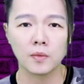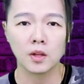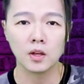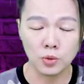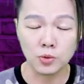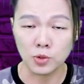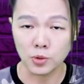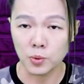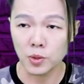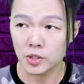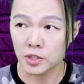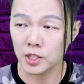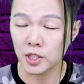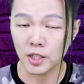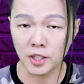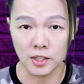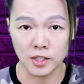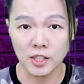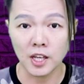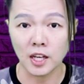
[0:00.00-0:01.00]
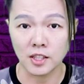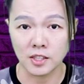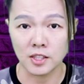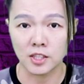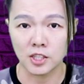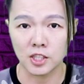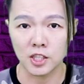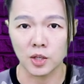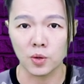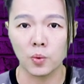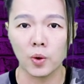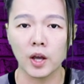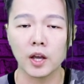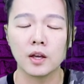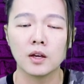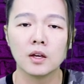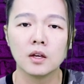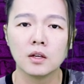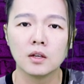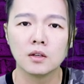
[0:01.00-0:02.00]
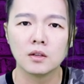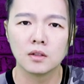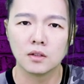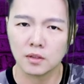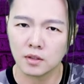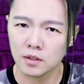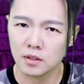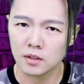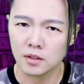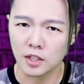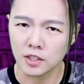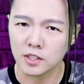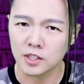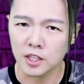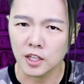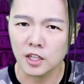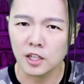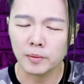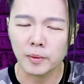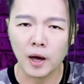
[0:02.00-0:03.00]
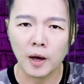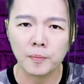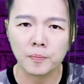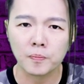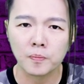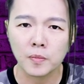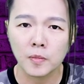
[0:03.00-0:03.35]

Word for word: 就只为了这个人这样子的行为，很邪恶吗？